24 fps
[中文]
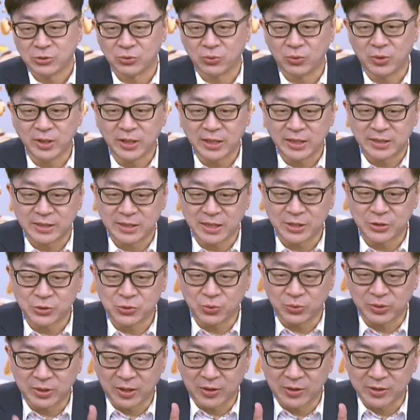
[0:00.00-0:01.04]
如果你今天
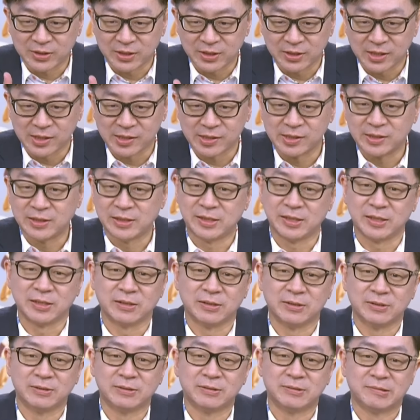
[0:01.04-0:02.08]
做到了这件事情，
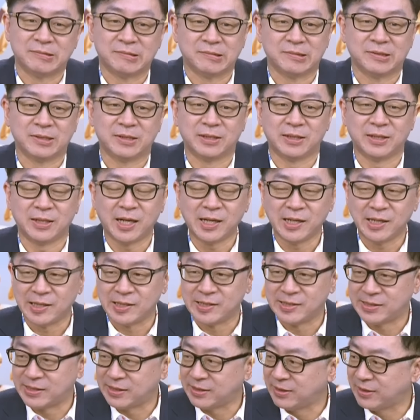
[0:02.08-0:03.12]
那你
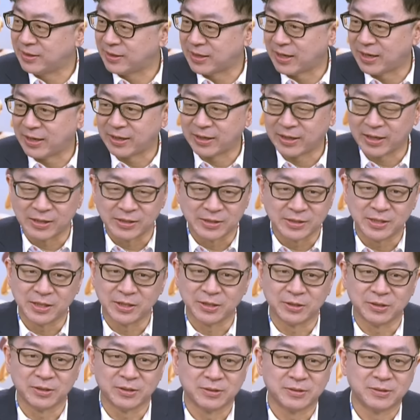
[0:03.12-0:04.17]
真该感
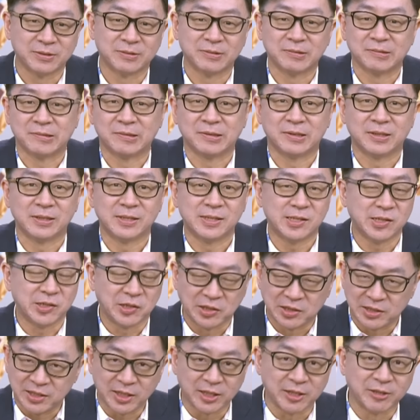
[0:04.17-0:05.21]
谢这
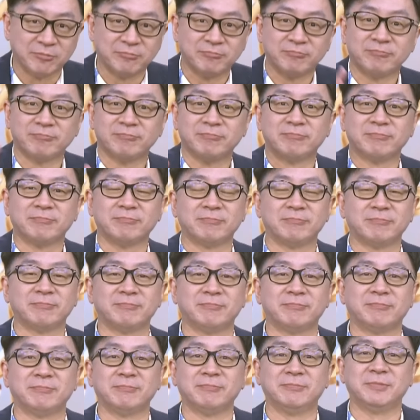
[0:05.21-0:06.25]
一切，
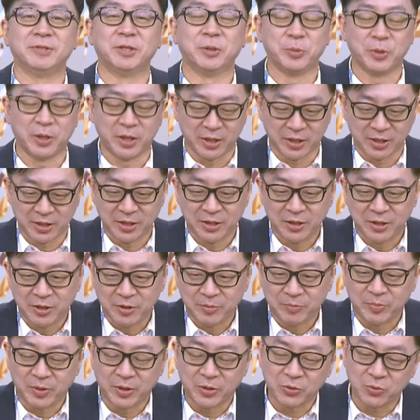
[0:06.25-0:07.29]
对不对？
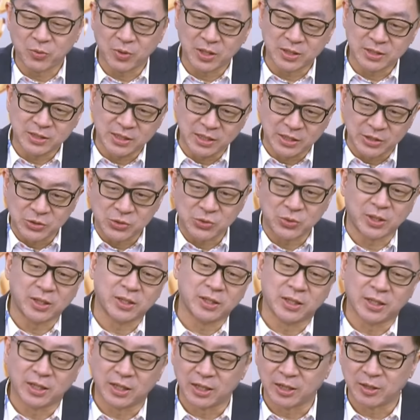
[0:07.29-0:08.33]
包括结
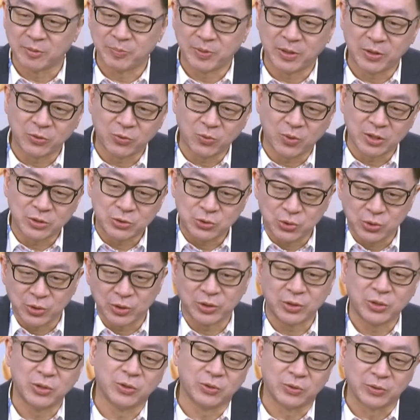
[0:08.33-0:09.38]
算啦，包括
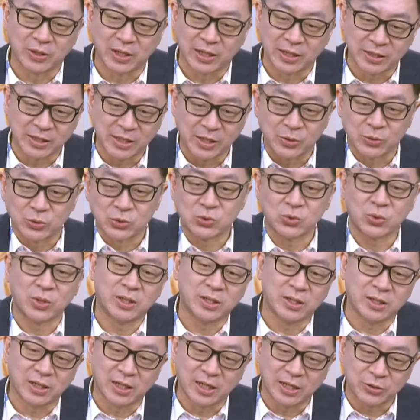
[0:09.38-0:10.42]
缺口啦，倒
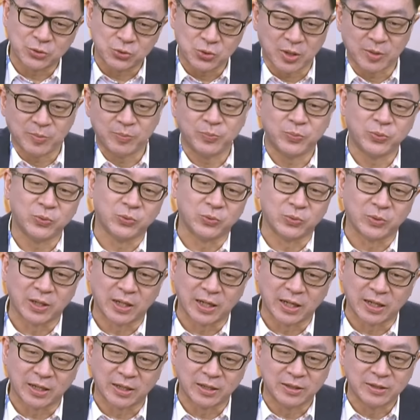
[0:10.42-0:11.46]
撞啦，川普
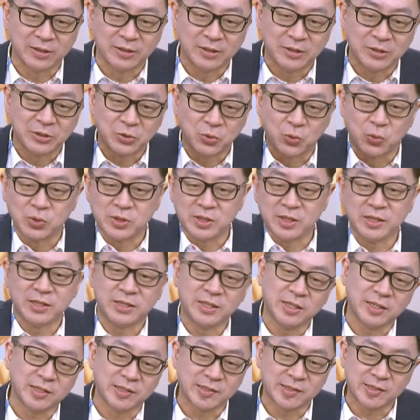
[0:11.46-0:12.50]
啦，国际
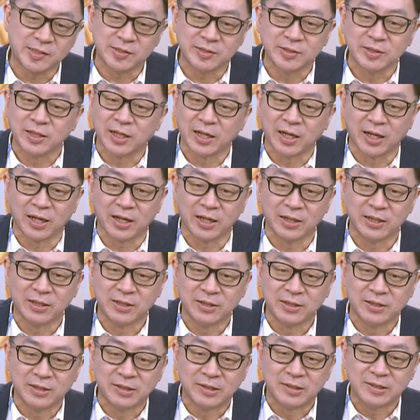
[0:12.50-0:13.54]
情势啦、
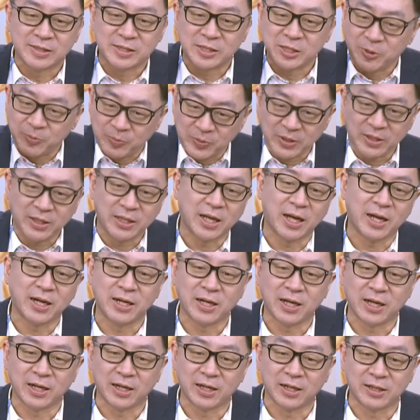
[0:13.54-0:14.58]
c p
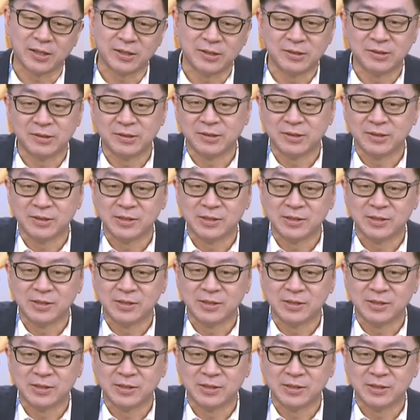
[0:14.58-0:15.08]
i 啦，